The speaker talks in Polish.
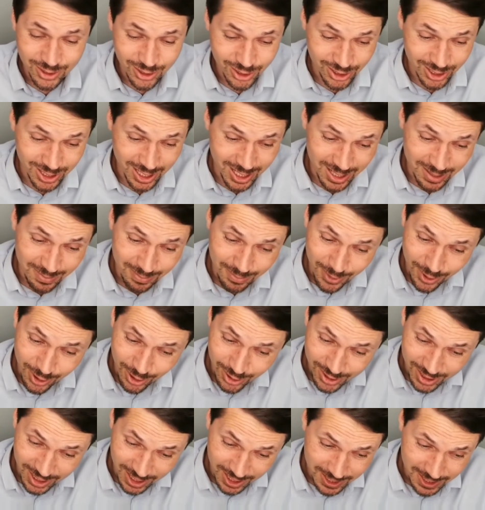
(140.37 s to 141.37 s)

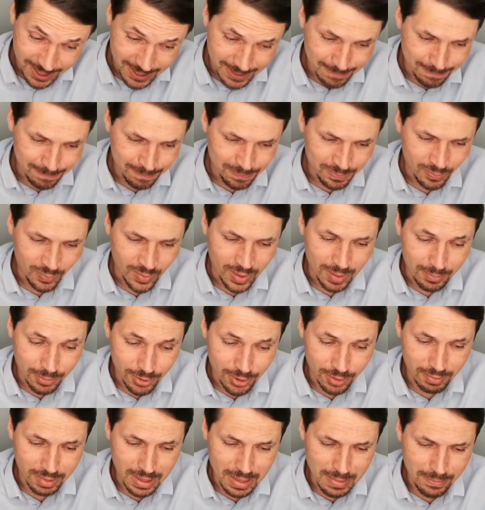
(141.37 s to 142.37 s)
54%.
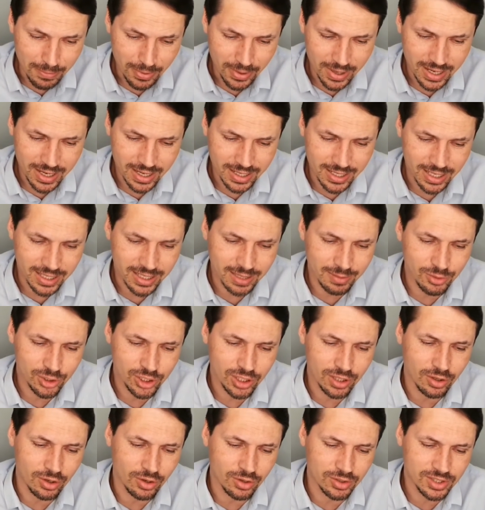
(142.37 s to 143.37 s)
Problem polega na tym,
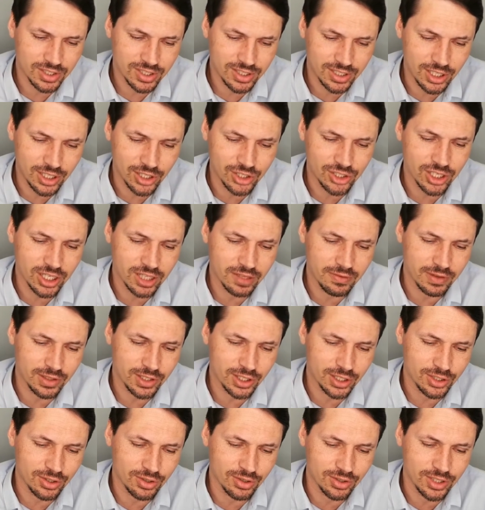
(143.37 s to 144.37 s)
że od stycznia
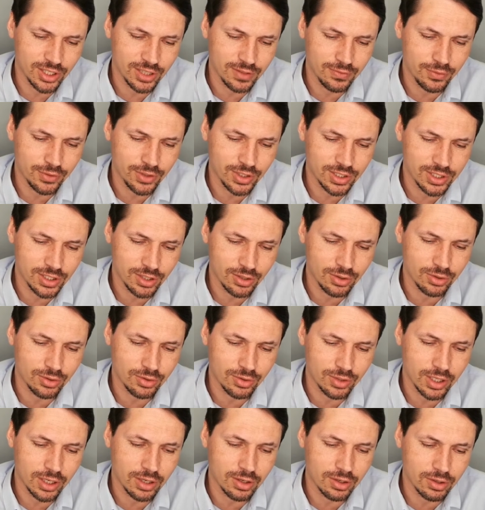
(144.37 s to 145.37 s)

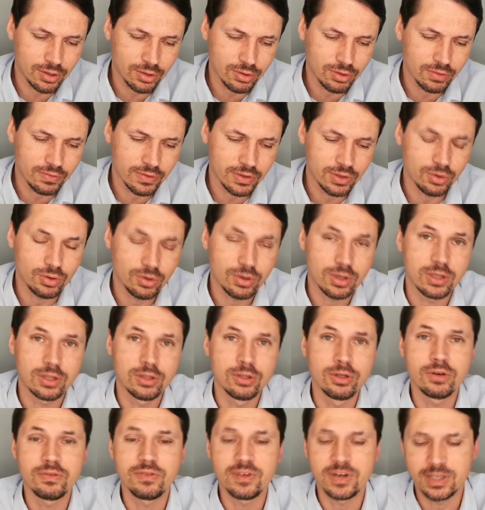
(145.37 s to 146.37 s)
2022 roku według
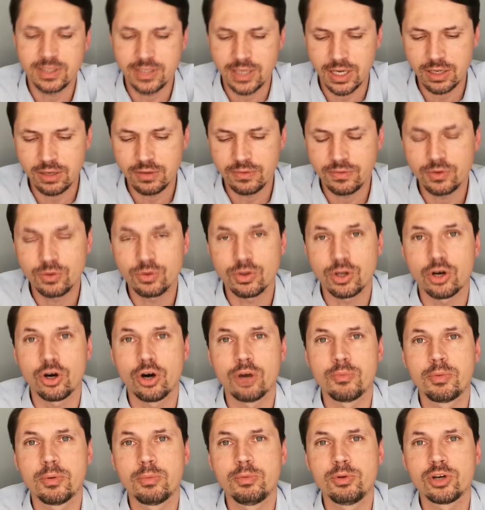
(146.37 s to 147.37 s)
nowych taryf, które
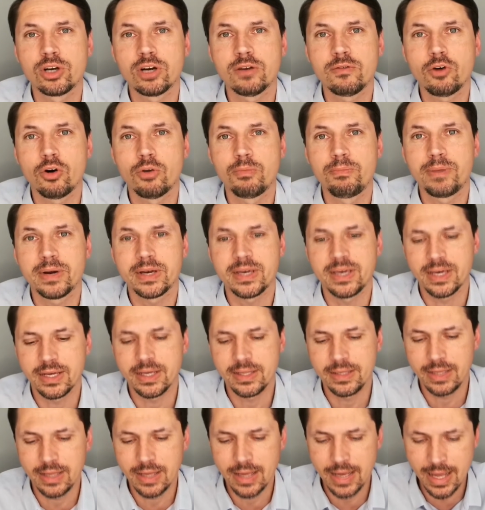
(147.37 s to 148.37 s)
opublikował
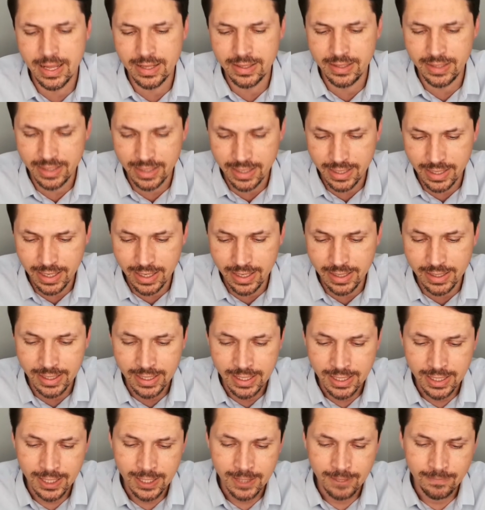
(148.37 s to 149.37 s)
PGNiG,
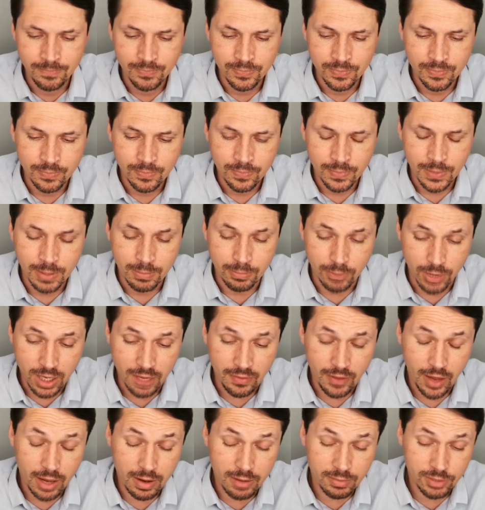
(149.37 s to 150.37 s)

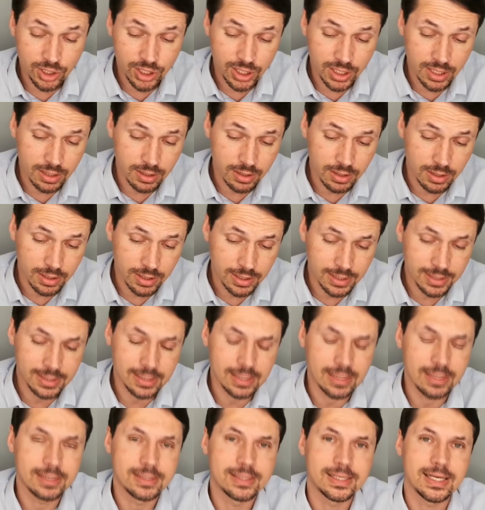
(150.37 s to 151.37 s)
pojawiają się
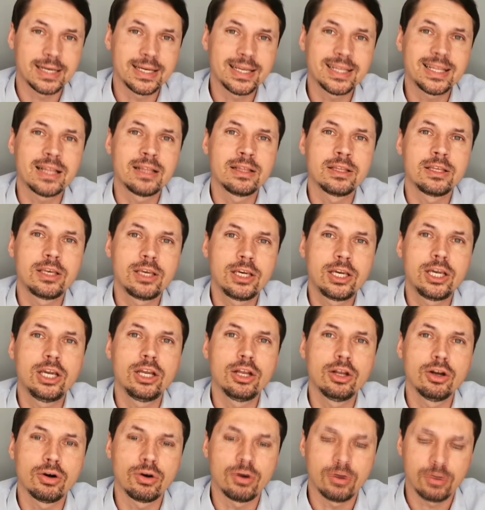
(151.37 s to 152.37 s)
za 1
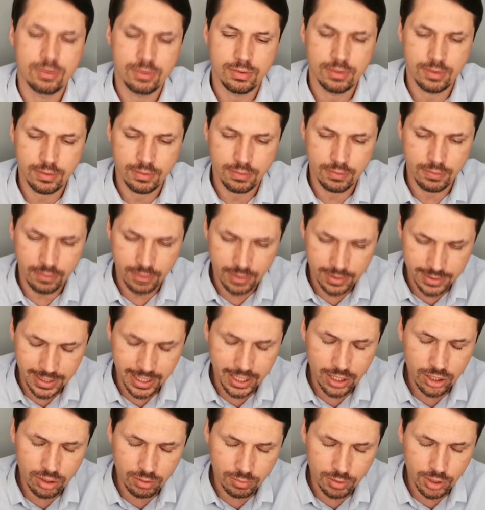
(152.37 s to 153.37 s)
kilo,
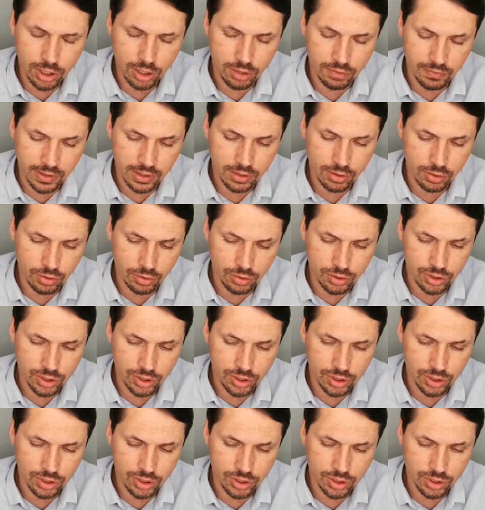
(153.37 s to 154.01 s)
za 1 kWh